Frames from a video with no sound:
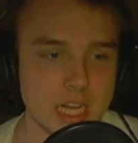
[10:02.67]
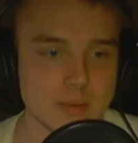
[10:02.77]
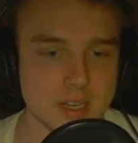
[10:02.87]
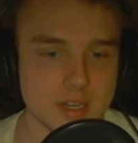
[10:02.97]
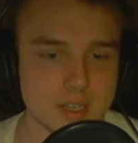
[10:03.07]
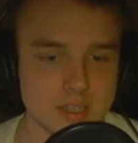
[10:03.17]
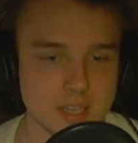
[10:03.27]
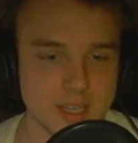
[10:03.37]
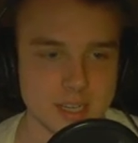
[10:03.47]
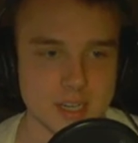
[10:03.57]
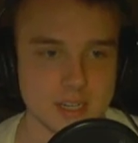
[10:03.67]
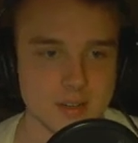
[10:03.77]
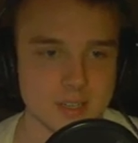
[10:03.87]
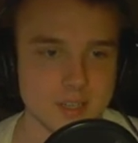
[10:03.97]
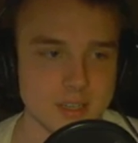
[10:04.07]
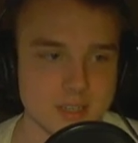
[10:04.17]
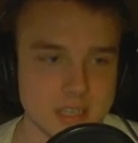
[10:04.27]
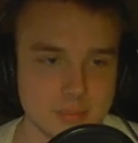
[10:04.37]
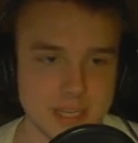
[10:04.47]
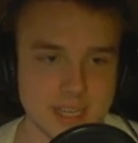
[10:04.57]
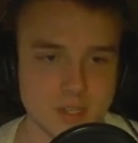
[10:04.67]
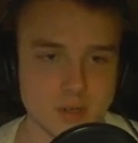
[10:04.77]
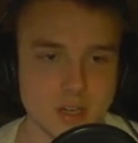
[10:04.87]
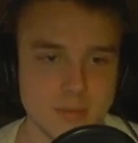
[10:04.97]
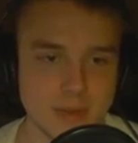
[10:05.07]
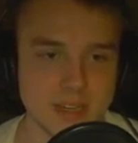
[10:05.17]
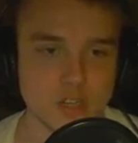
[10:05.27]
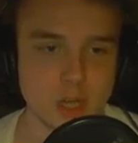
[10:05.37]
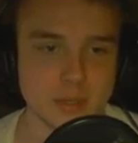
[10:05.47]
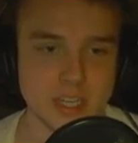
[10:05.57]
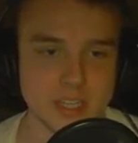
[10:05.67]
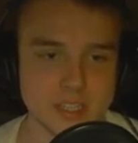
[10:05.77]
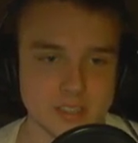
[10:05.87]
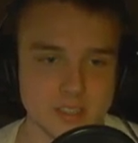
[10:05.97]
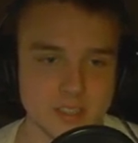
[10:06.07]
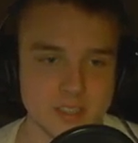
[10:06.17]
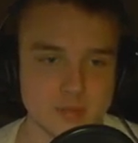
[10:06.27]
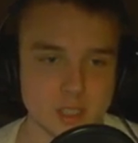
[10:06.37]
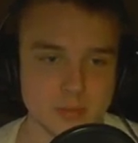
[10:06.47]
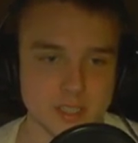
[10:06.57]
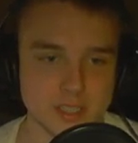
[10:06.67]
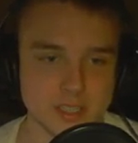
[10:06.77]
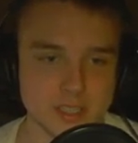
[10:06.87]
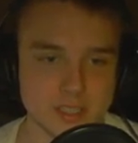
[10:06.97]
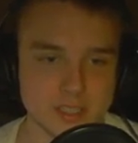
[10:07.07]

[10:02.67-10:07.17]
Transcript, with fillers: Aber egal. Samperio, mein Derby-Held in diesem Spiel hier.